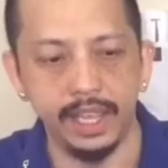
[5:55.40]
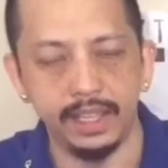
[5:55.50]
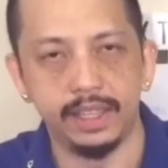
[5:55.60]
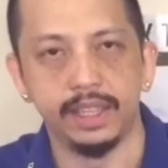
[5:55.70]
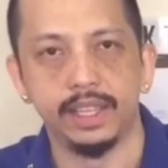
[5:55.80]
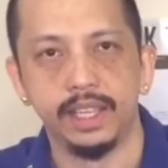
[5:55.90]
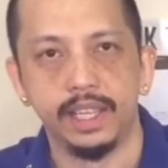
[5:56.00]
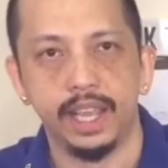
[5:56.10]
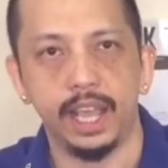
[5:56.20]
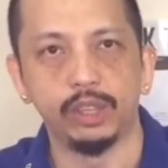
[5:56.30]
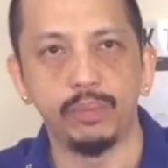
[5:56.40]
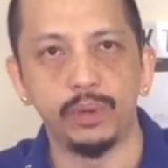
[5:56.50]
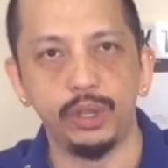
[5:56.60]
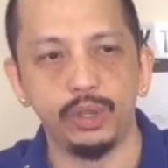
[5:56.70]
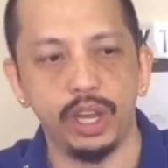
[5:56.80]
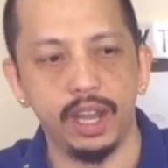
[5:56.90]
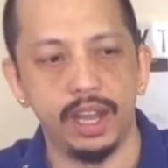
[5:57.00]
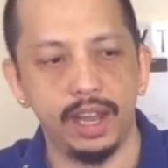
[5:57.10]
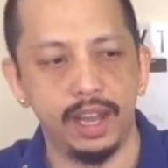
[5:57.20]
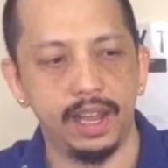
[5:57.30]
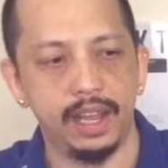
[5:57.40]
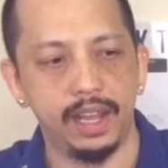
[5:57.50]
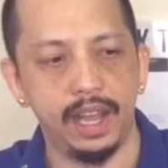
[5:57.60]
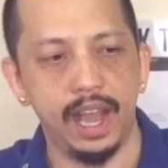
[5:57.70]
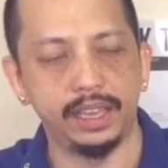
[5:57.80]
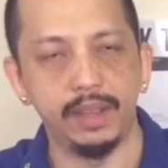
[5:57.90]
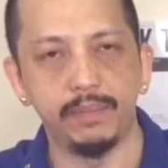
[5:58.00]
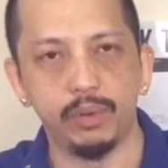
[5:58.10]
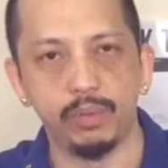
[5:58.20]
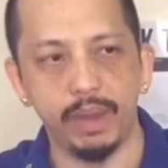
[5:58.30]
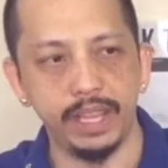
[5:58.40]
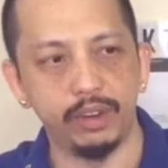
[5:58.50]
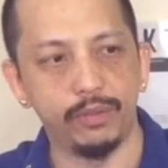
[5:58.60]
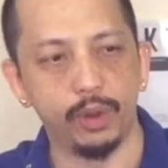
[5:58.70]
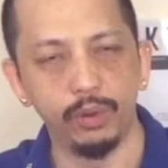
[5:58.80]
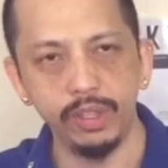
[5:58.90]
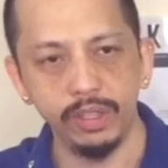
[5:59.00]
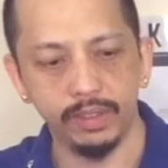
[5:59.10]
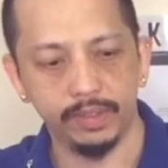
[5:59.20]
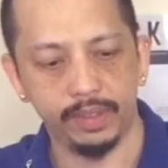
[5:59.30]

Again, eto po yung uh, ating pong microphone.